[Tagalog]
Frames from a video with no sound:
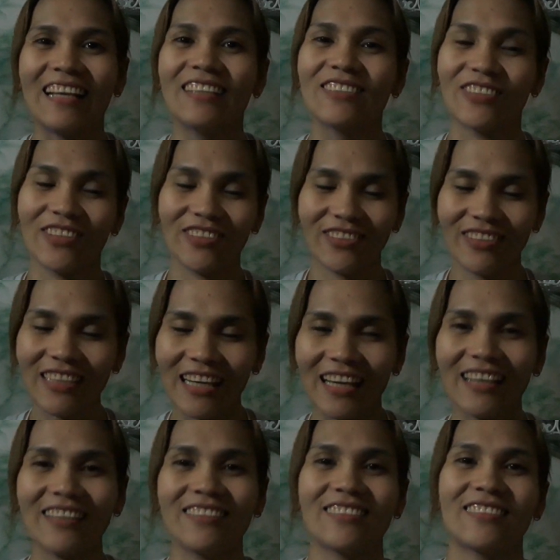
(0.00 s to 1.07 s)
So, ito na nga.
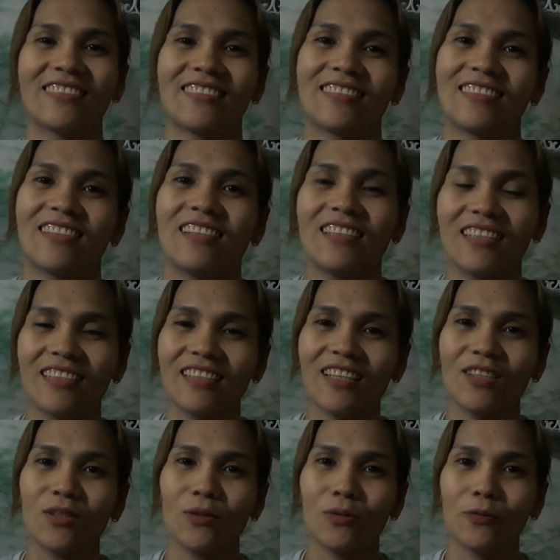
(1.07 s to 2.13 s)
At
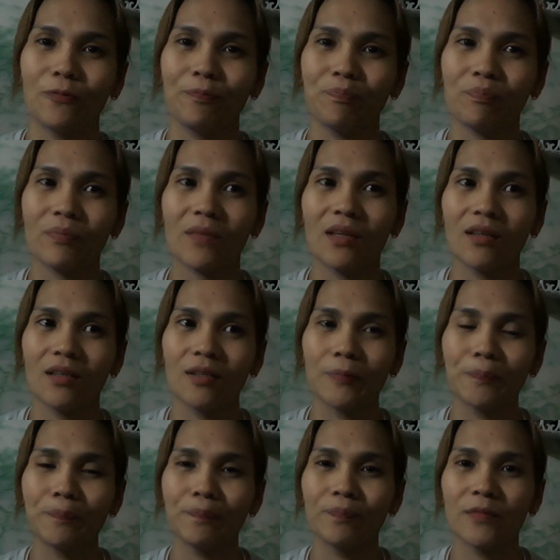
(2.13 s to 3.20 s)
ito yung uh,
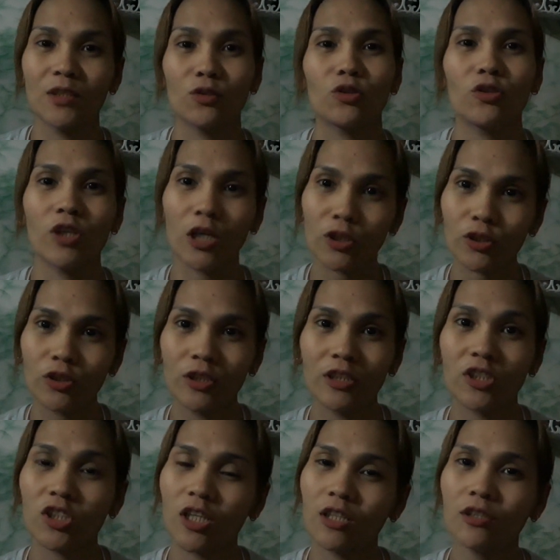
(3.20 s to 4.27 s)
introduction ng
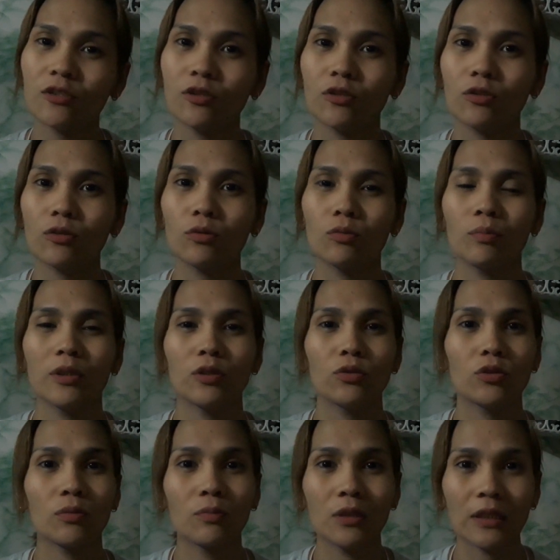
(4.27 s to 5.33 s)
channel ko. Kung may
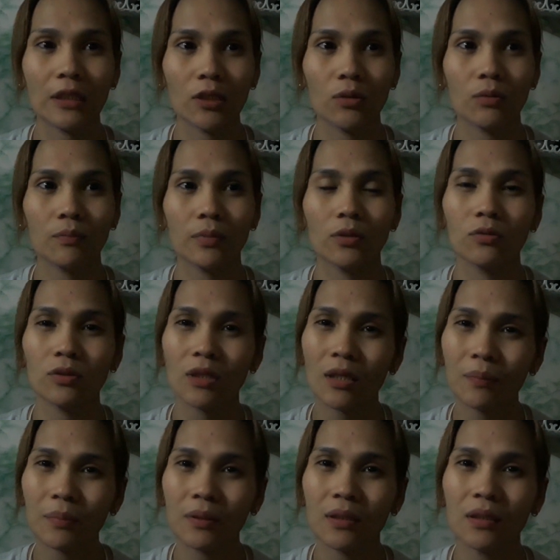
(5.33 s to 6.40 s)
gusto man kayong
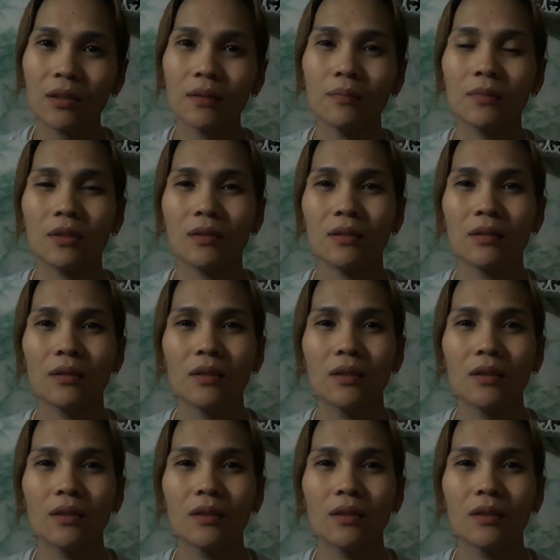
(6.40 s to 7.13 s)
pag-usapan, mga